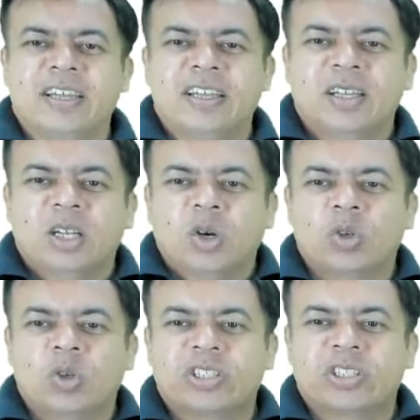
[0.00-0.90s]
उसने
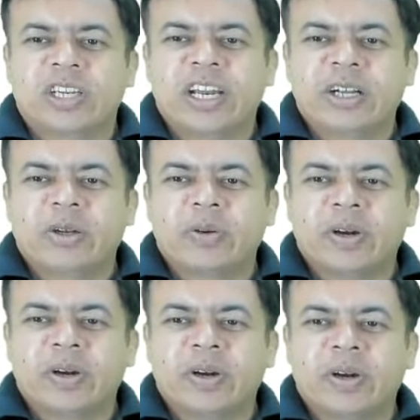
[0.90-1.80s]
24
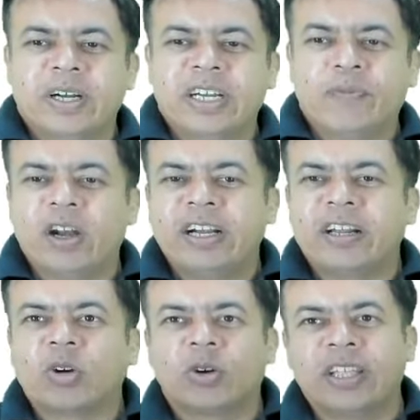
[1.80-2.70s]
लीटर तो किसी को दे
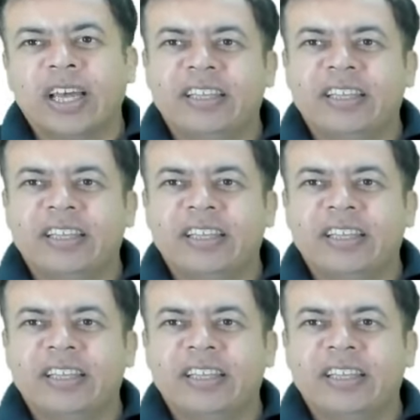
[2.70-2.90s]
दिया